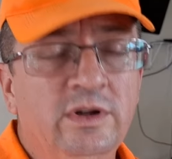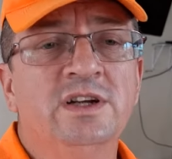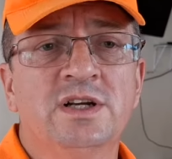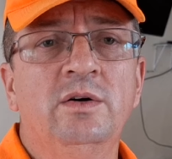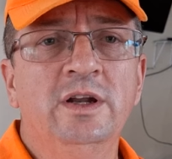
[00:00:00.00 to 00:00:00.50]

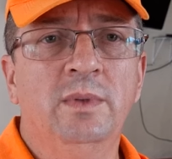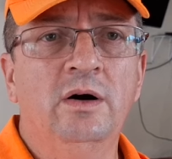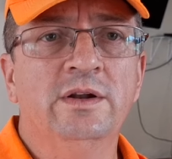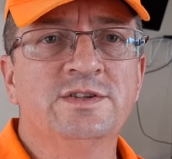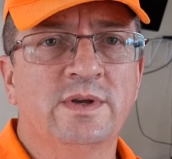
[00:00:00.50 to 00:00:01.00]
deixar o
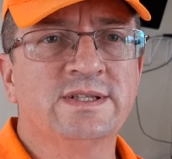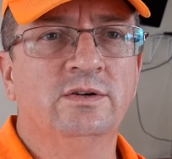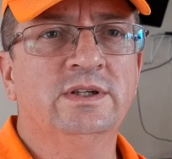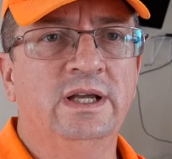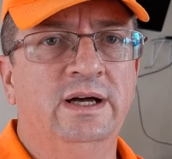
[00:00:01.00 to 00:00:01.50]
animal na
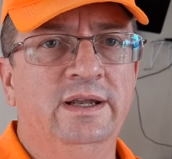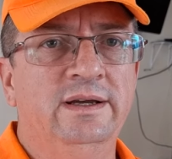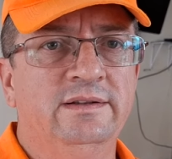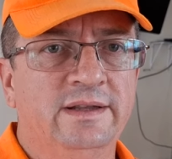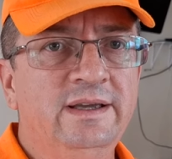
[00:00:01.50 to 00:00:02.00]
situação que está,
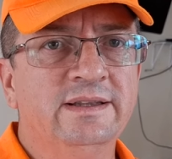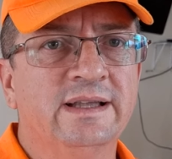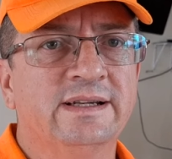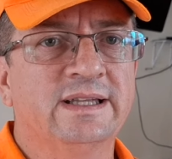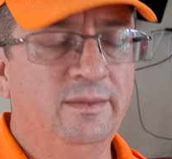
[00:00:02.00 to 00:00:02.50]
né? Tem que dar
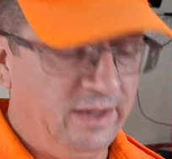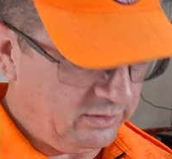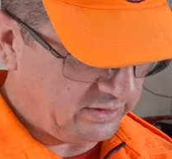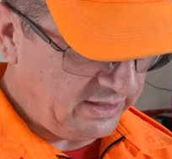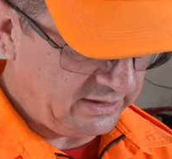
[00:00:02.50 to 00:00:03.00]

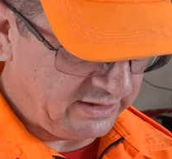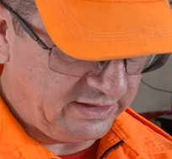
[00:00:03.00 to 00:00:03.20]
tratamento, tem que dar